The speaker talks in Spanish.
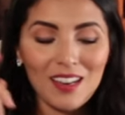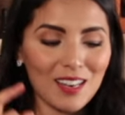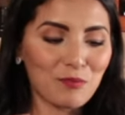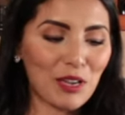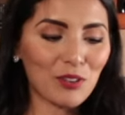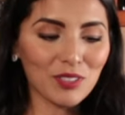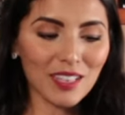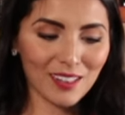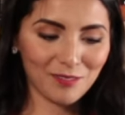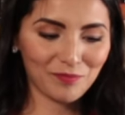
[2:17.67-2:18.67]
Les voy a
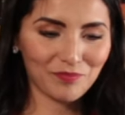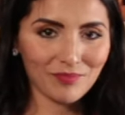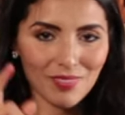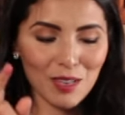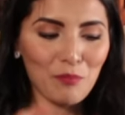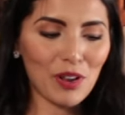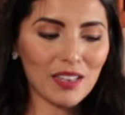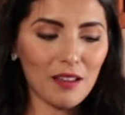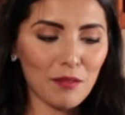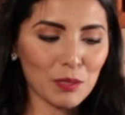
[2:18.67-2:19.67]
contar, y por
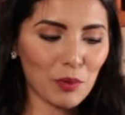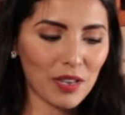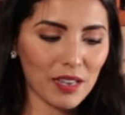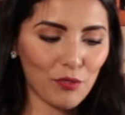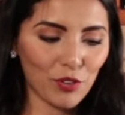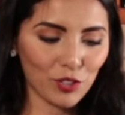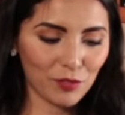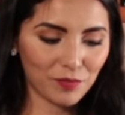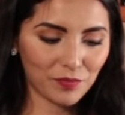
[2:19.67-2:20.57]
aquí la vamos a poner aquí en la foto